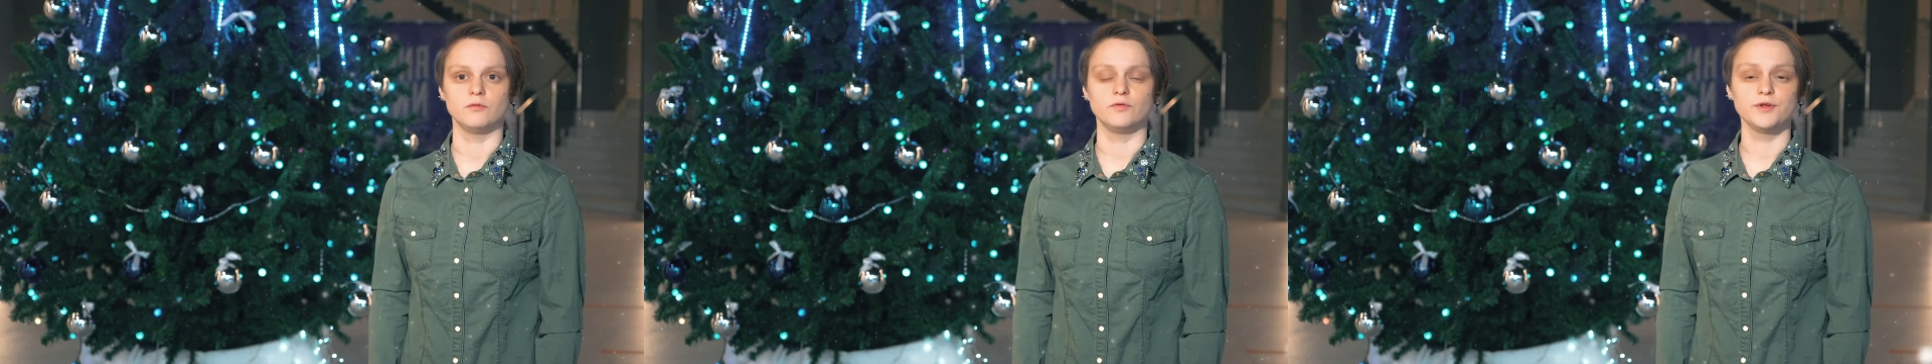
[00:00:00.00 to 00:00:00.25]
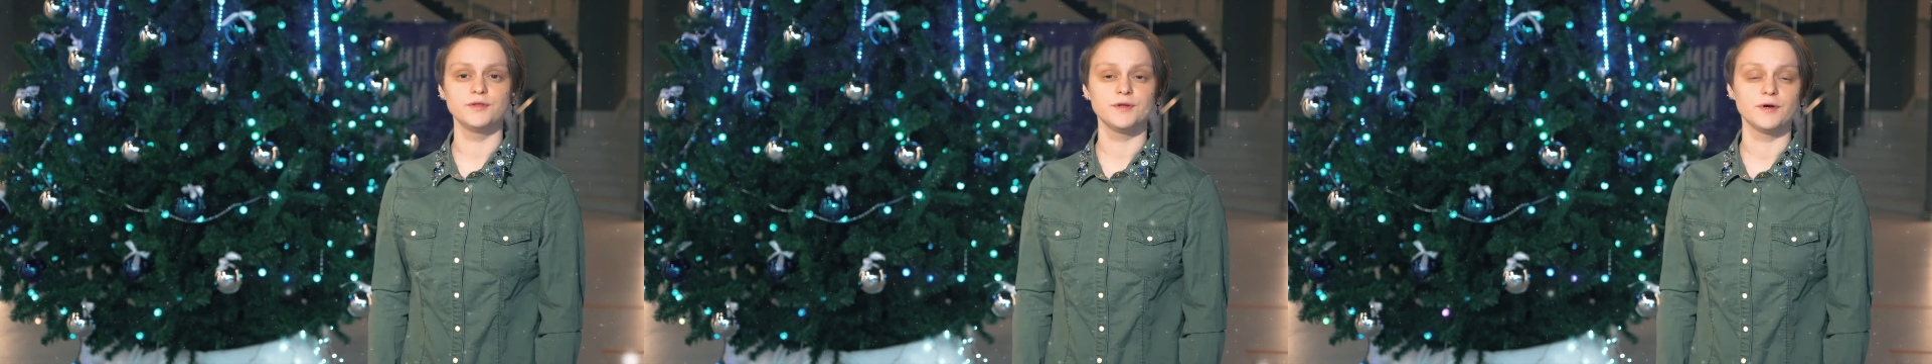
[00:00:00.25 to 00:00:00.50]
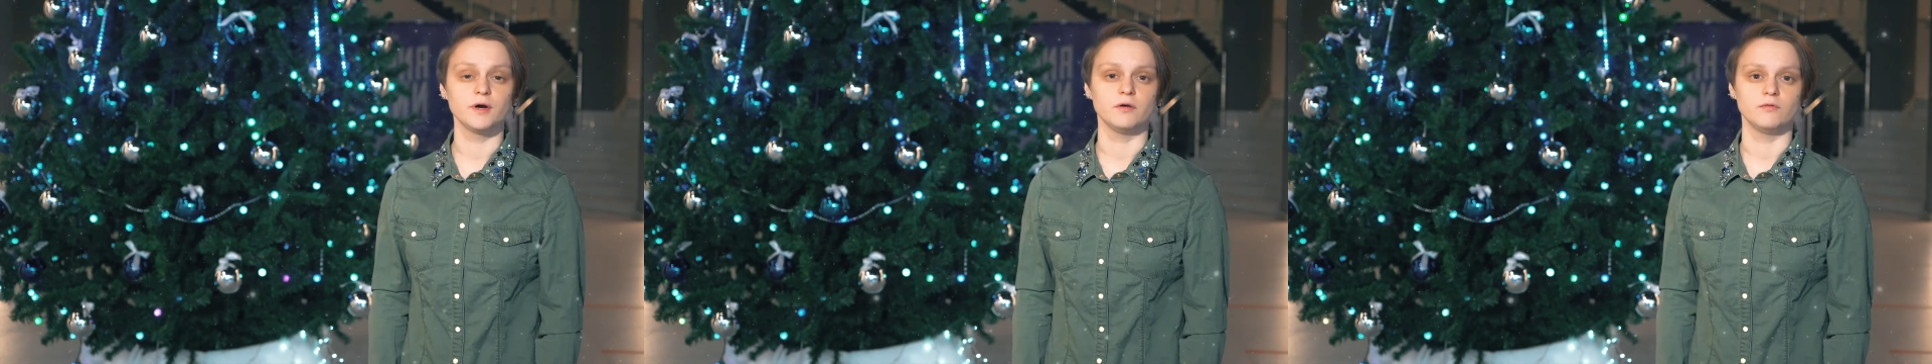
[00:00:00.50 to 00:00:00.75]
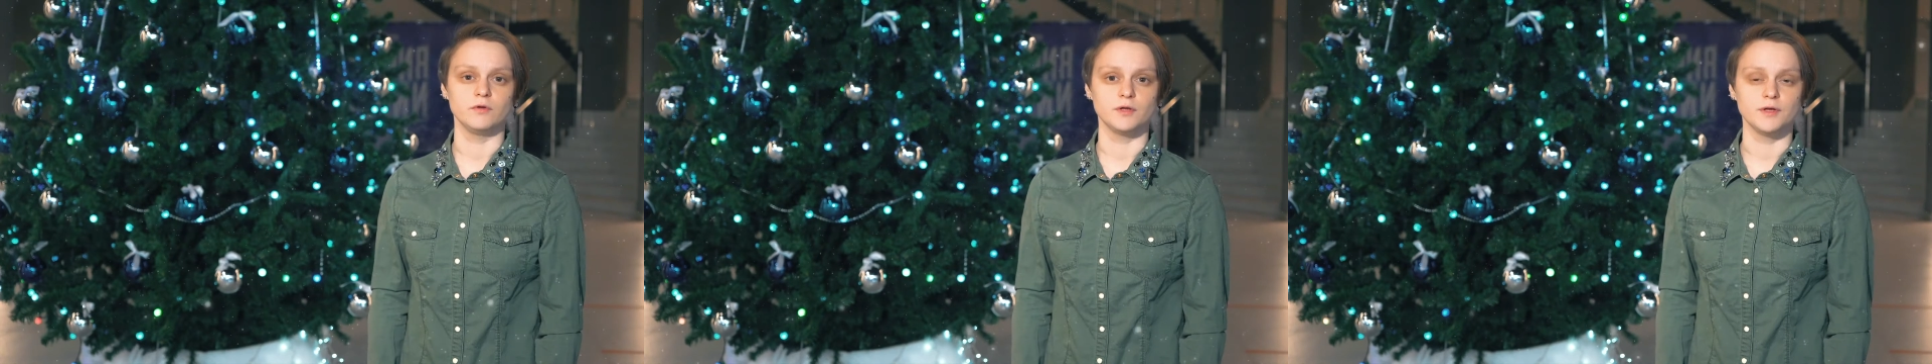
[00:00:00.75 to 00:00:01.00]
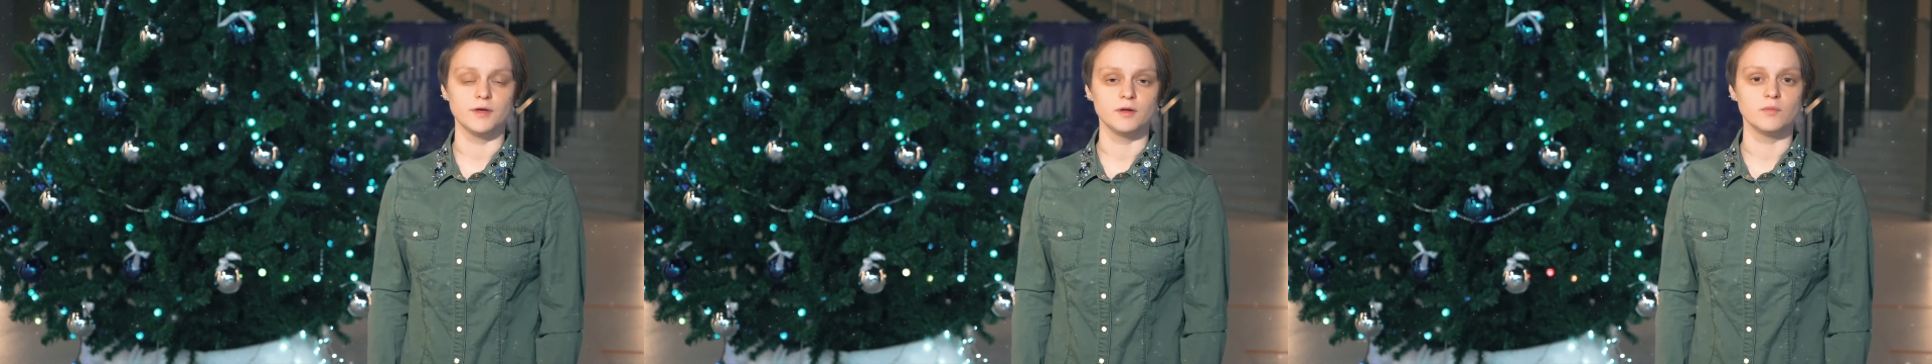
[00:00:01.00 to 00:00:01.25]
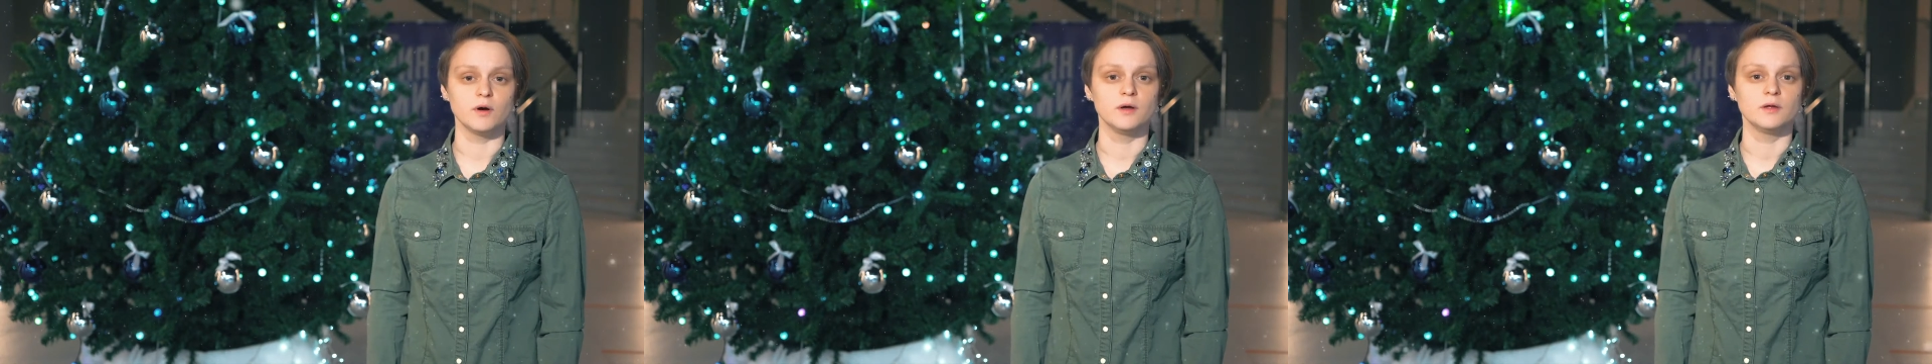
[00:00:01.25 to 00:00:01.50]
Фридриха
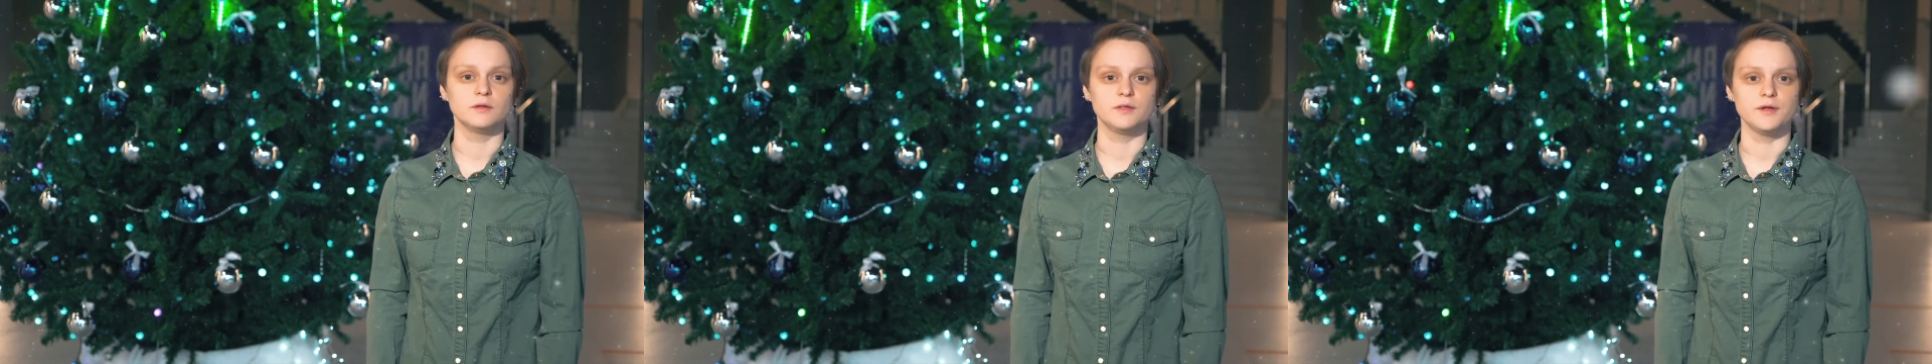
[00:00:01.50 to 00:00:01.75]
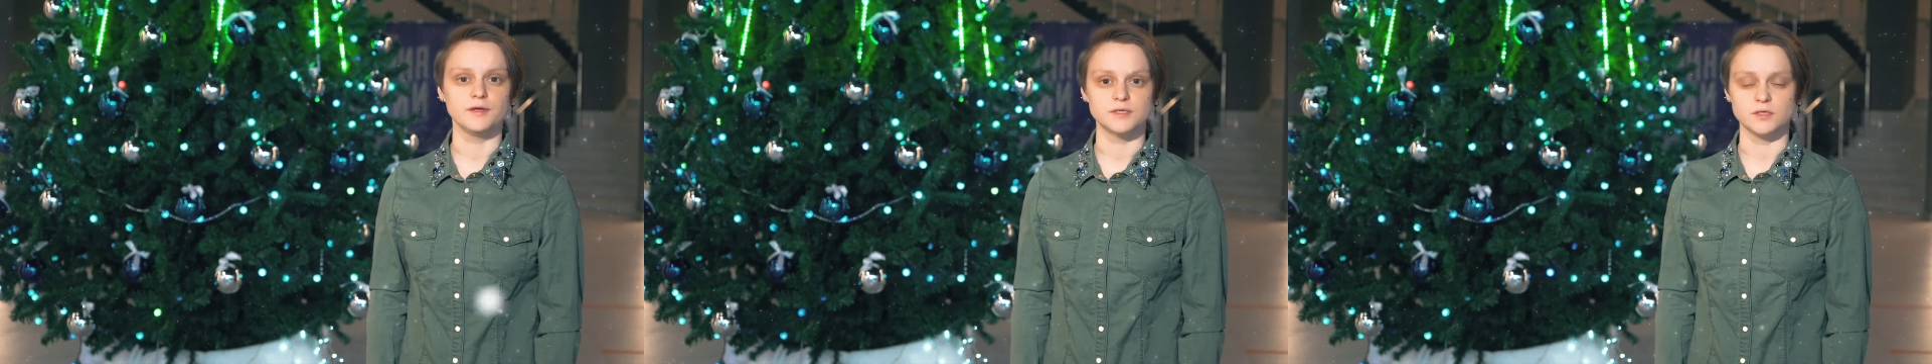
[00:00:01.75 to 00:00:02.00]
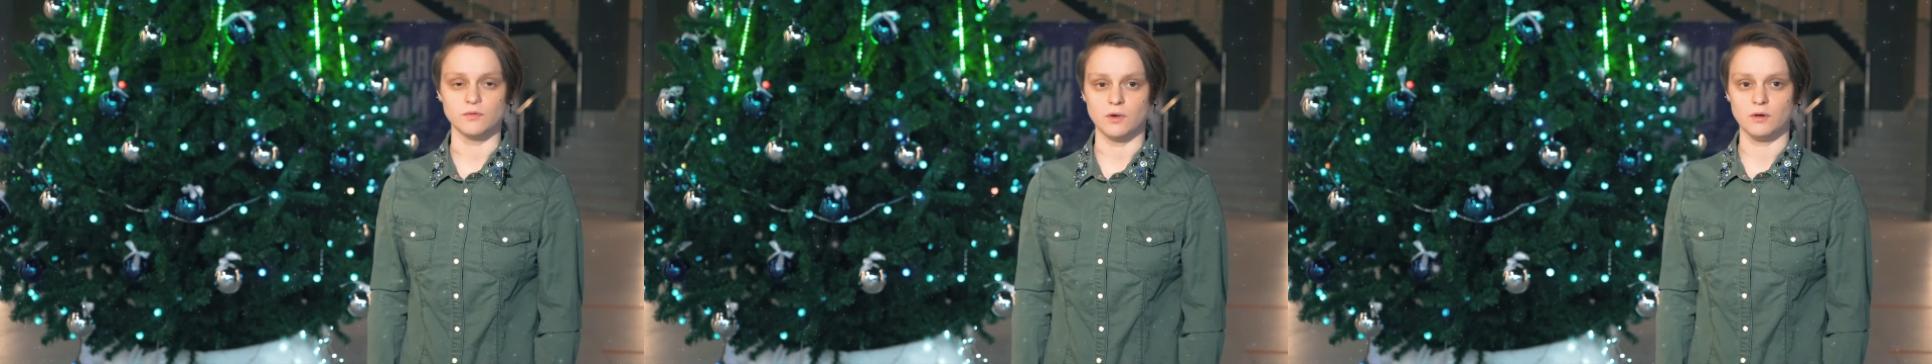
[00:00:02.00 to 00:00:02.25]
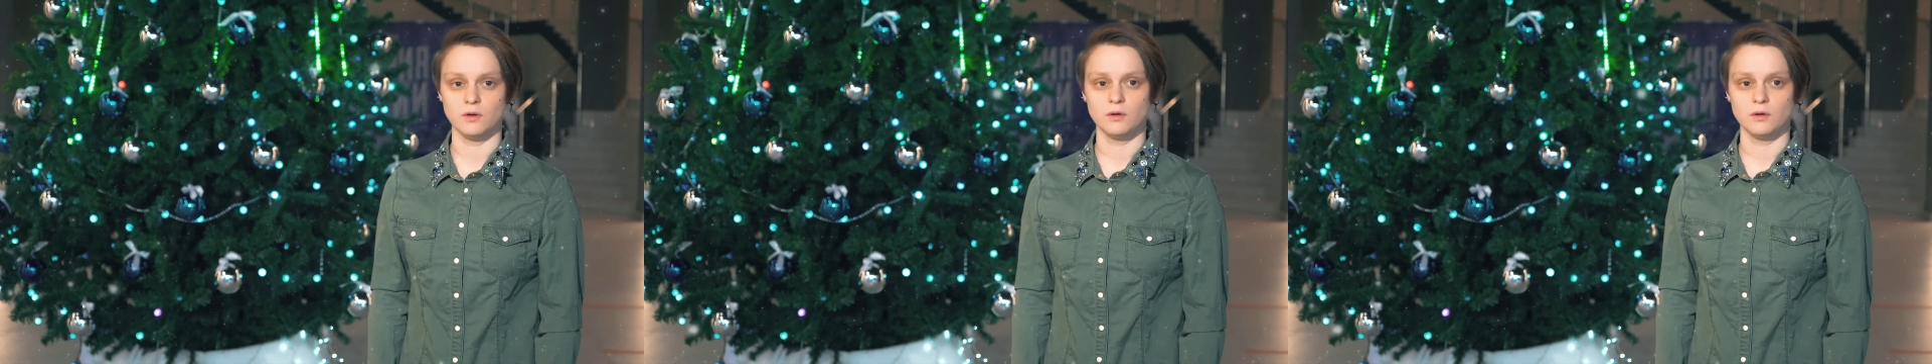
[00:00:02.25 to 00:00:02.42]
Вильгельма III.